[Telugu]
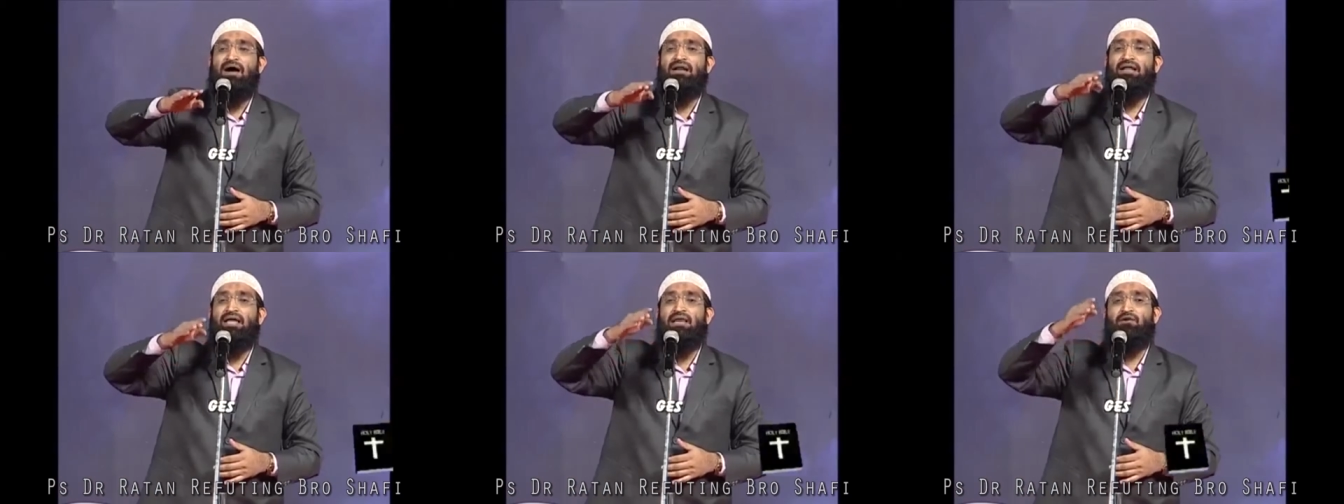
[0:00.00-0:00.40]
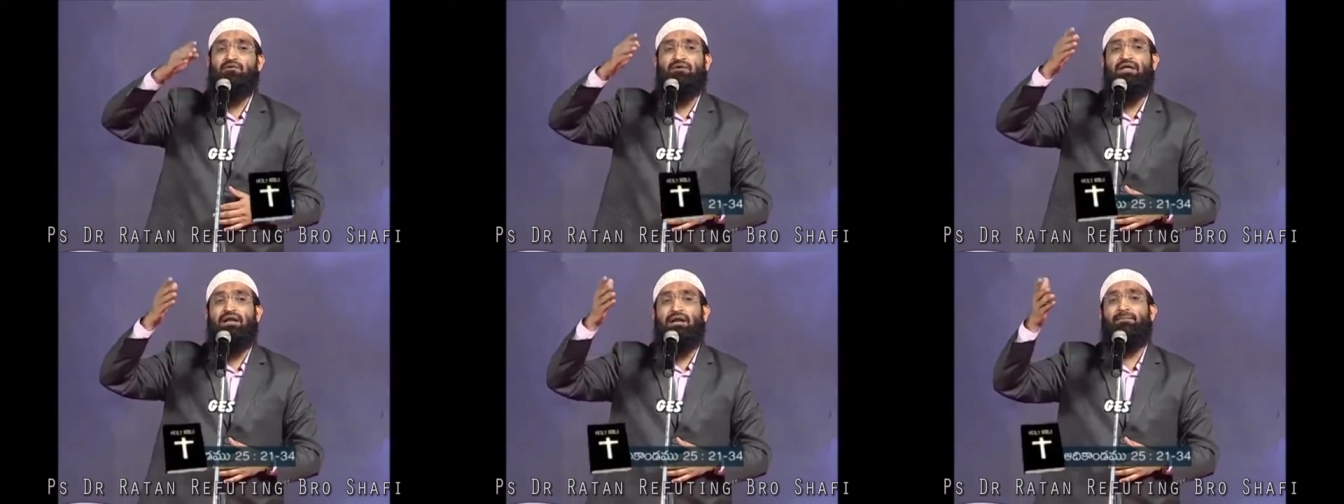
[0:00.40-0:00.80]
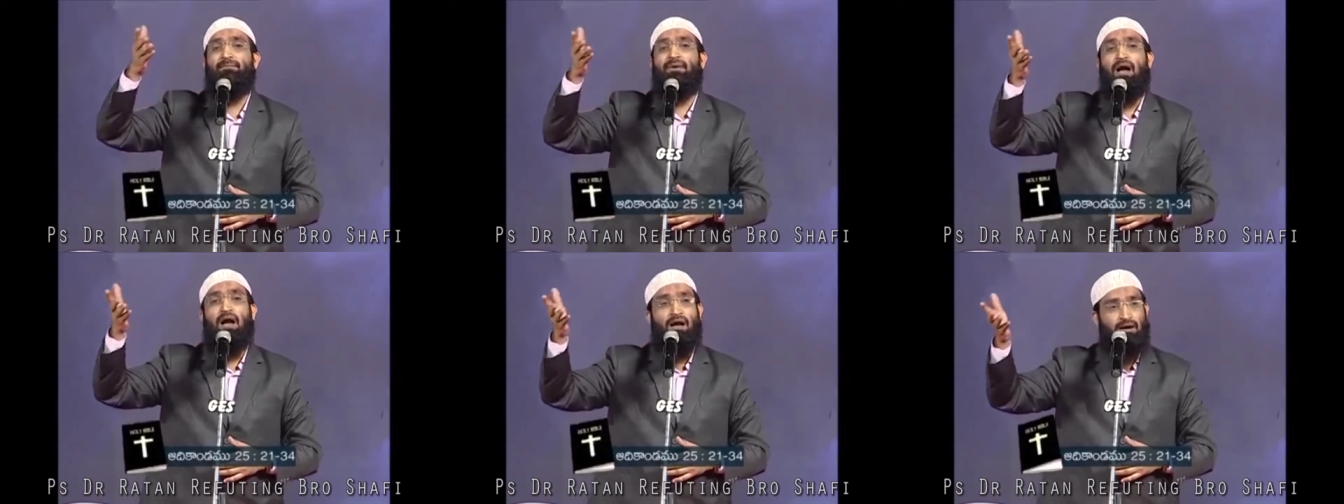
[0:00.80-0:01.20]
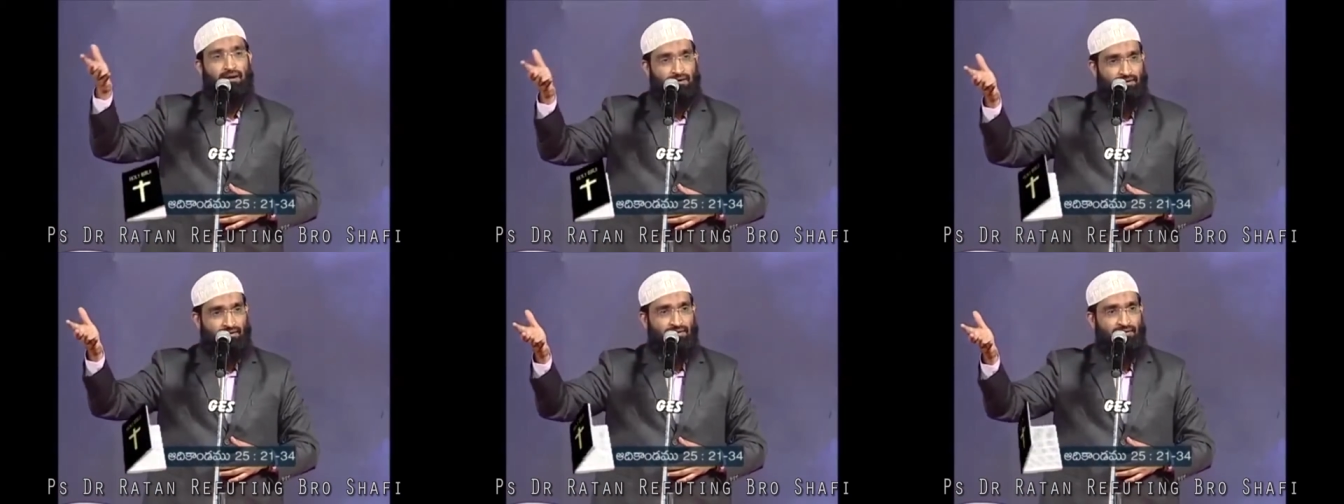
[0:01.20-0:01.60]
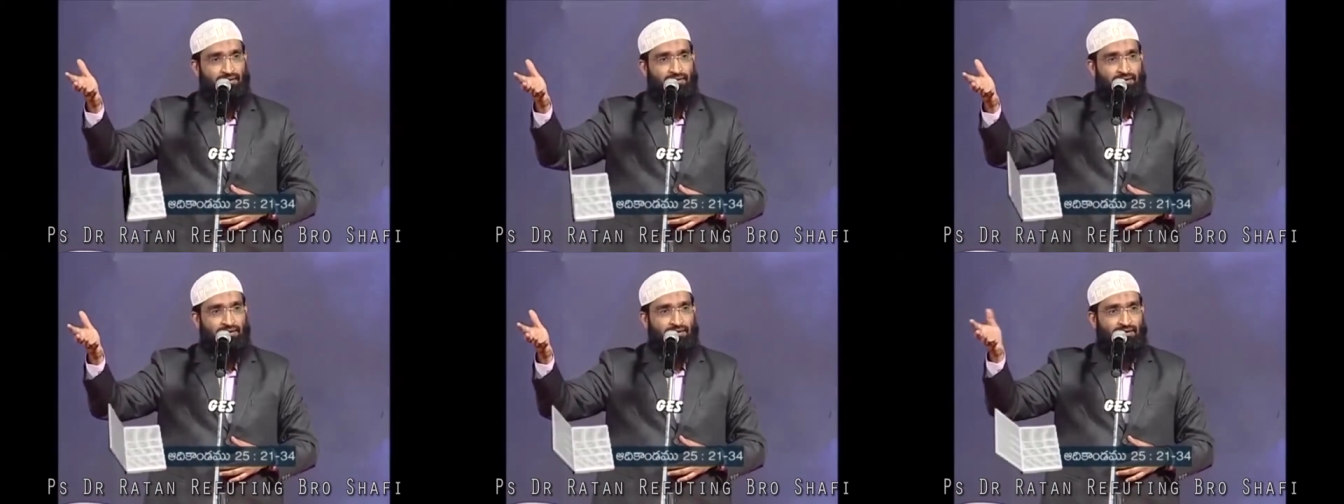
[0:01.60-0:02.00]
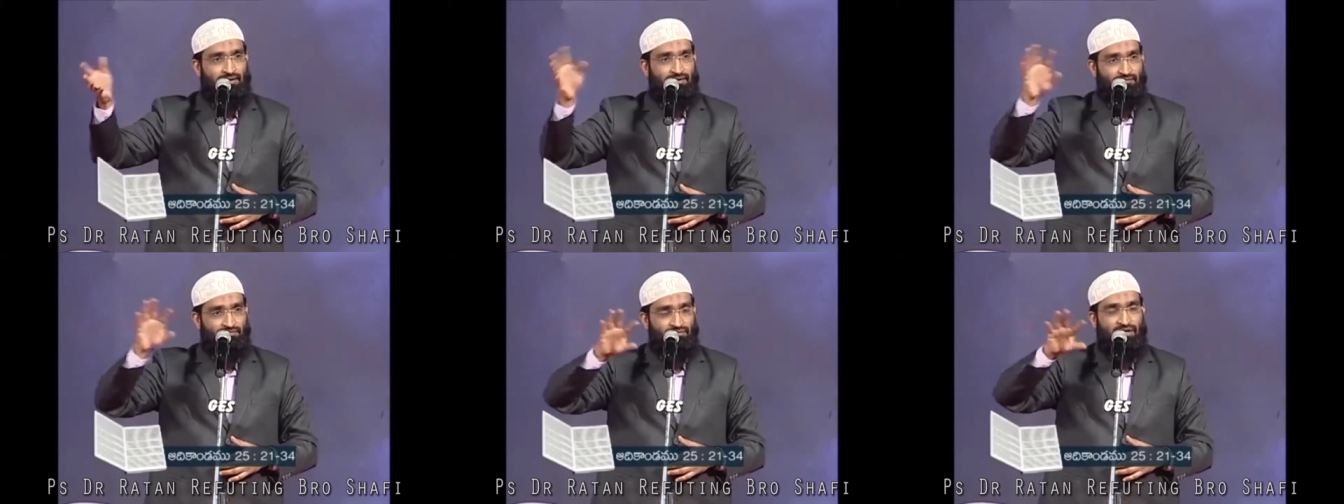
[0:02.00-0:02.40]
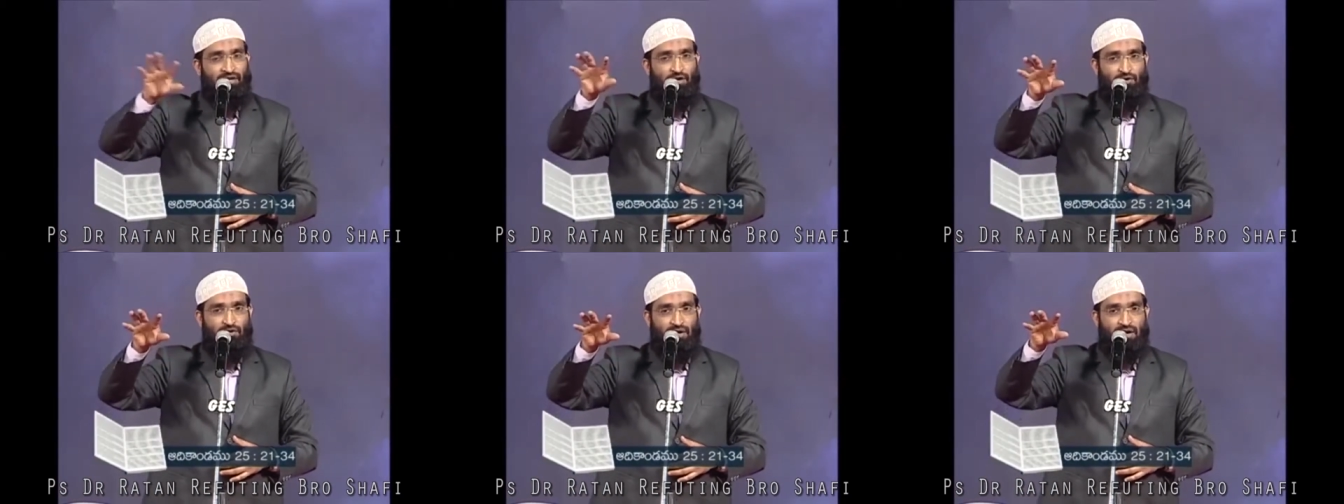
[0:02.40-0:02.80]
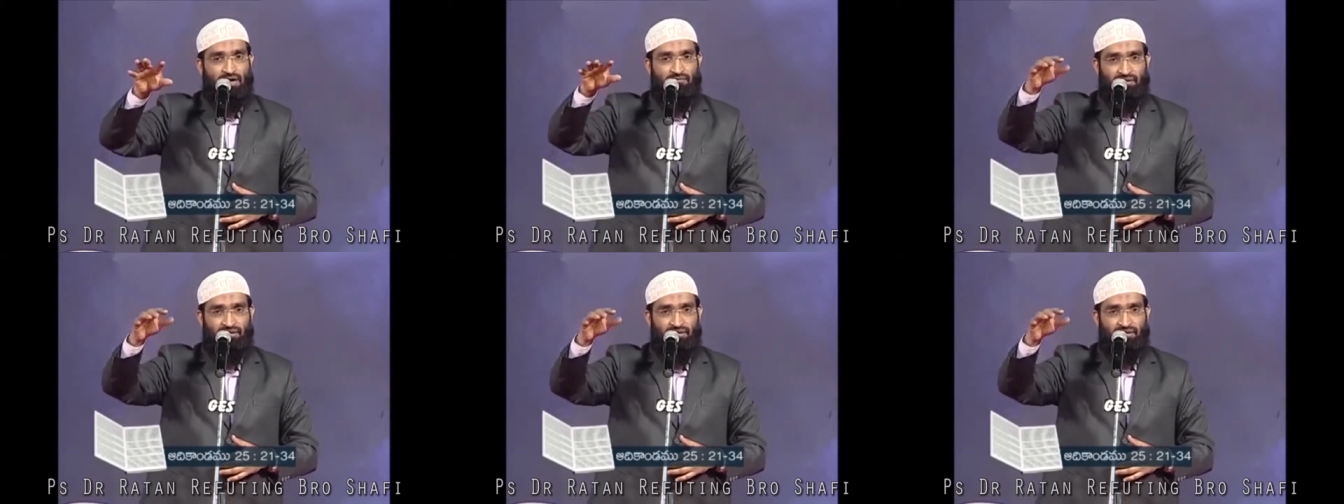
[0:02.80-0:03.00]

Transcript: భార్య అయినటువంటి రిబ్కా వీరి యొక్క